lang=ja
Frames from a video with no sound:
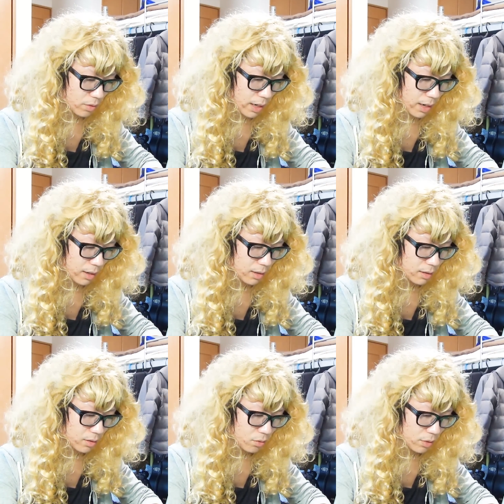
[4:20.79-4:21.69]
OK
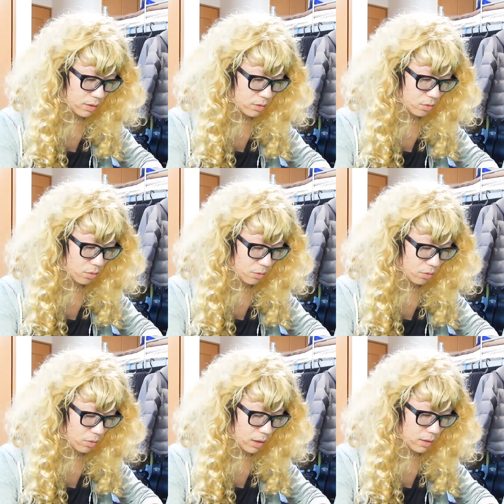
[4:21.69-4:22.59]
この辺でちょっと止め
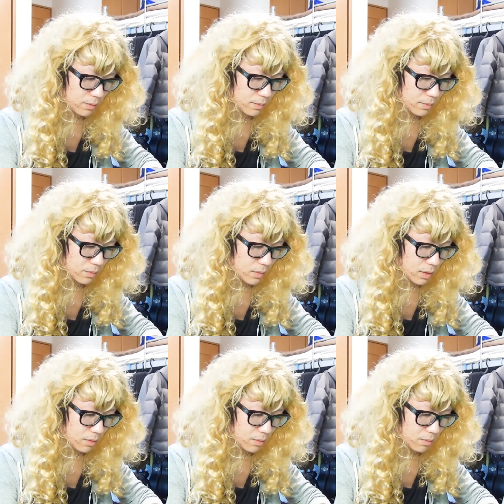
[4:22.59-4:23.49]
とこうか
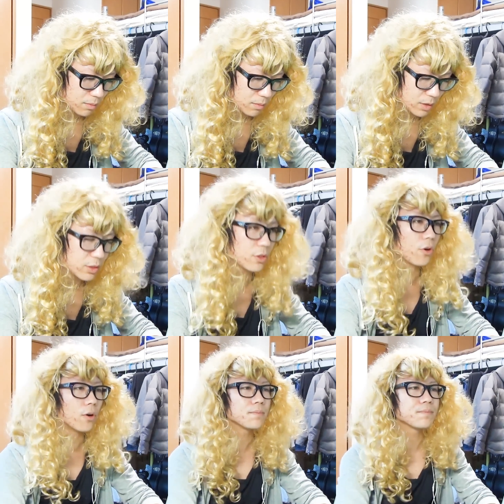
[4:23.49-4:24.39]
一
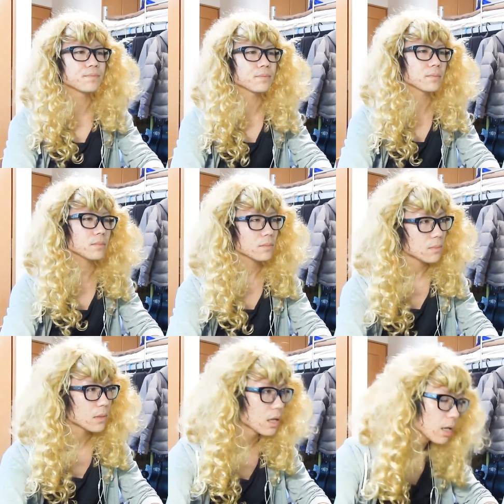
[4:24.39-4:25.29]
応
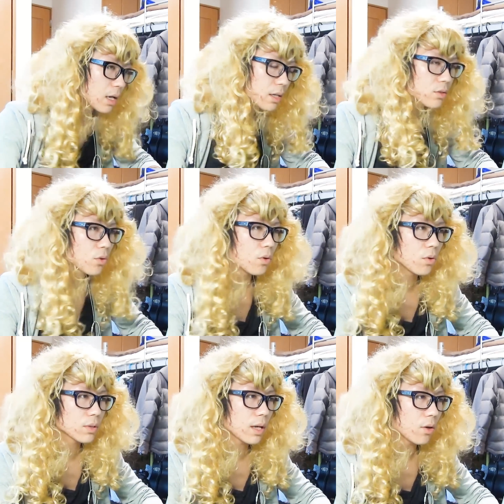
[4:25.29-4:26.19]

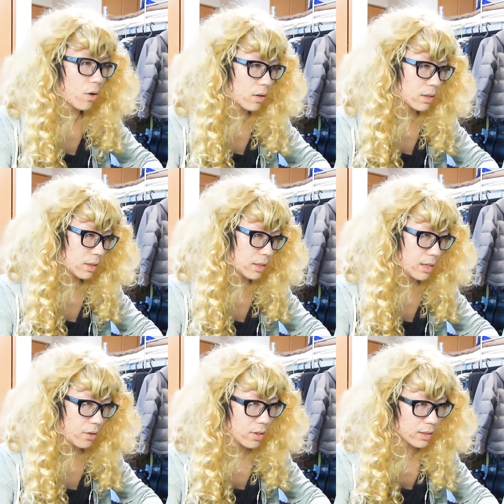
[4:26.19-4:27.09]
どうだろうい
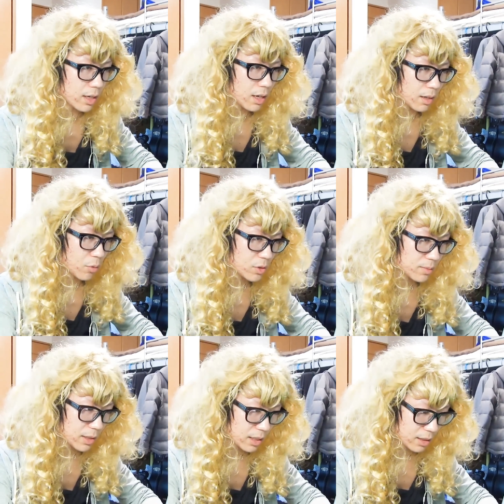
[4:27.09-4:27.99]
けるかな
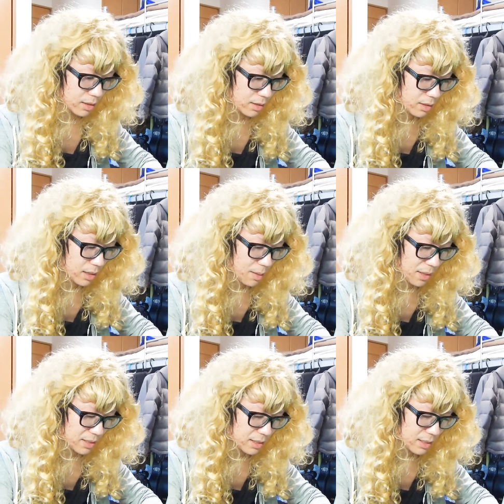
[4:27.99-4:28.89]
ボスまで行って
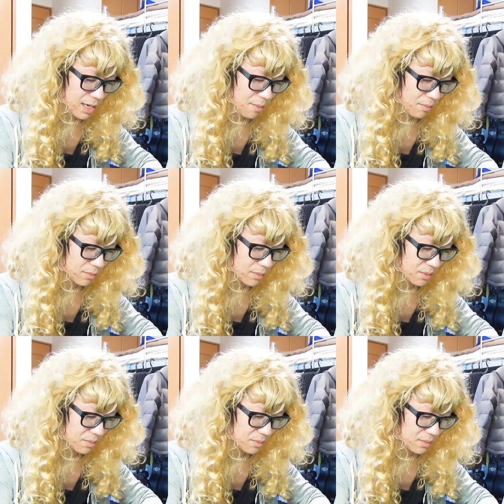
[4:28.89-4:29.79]
まあ遅延
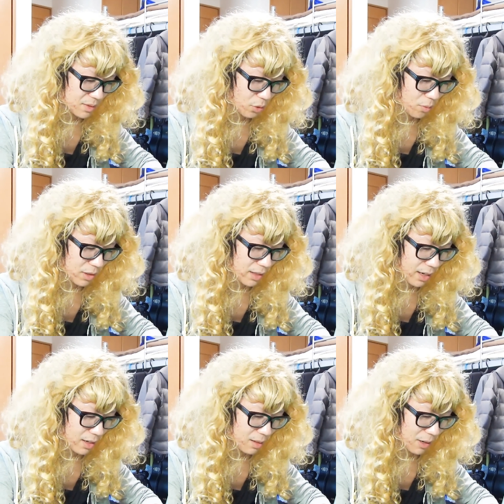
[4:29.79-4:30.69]
うんそこまで
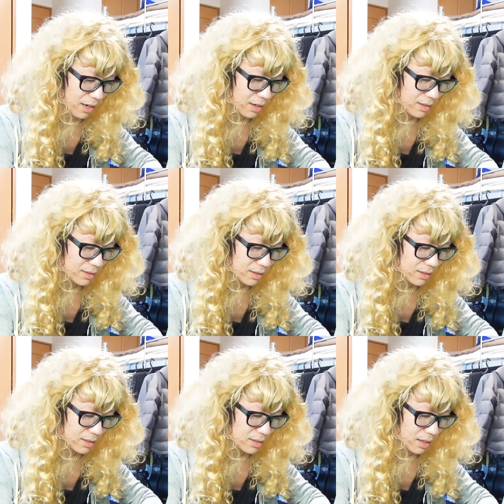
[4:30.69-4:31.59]
耐えれれば
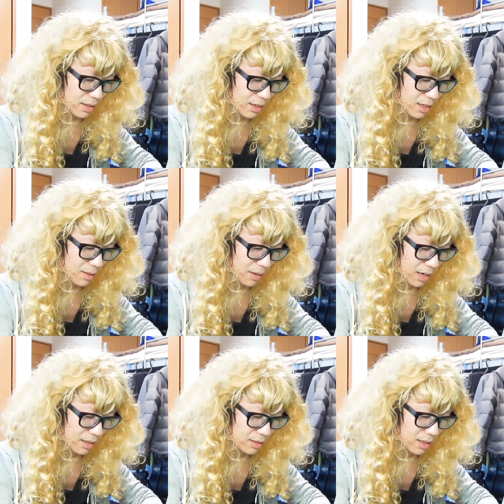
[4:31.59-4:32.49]
遅延できれば
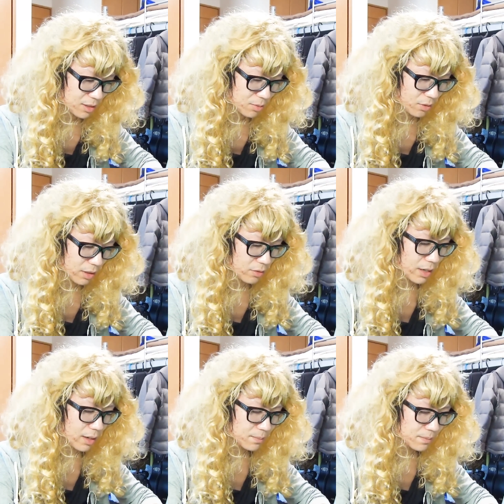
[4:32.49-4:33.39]
大丈夫だけど
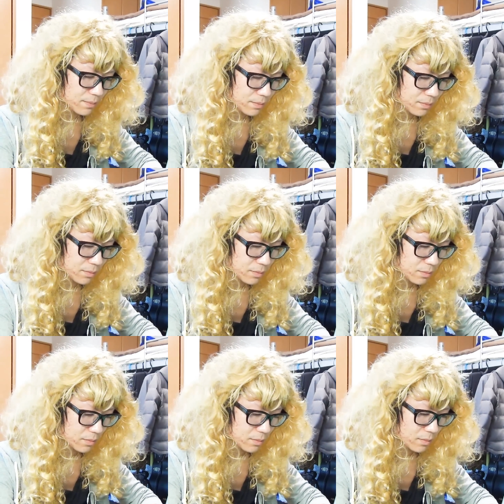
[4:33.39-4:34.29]
ね
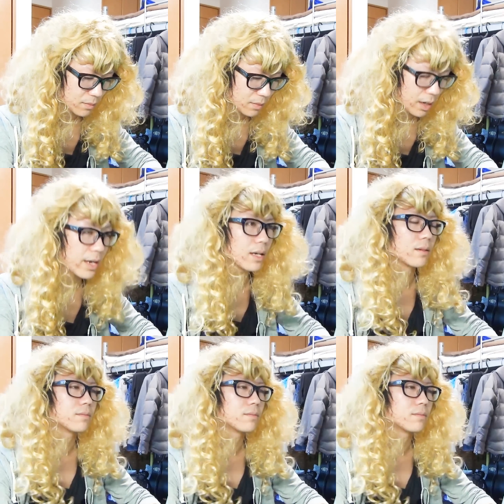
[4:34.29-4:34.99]
はい